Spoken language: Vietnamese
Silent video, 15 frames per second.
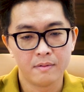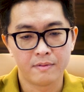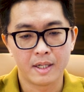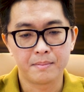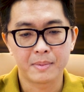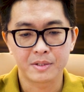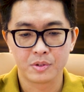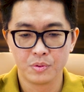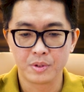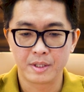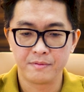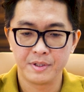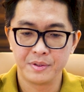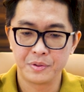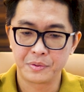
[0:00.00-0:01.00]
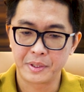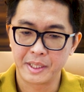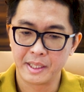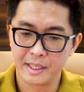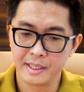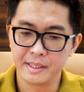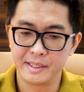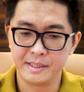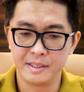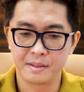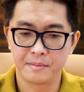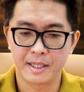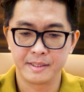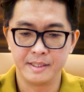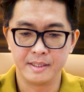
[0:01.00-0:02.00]
và mặc dù cái video này lên thì
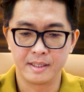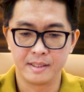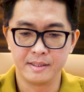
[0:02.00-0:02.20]
như bạn nhìn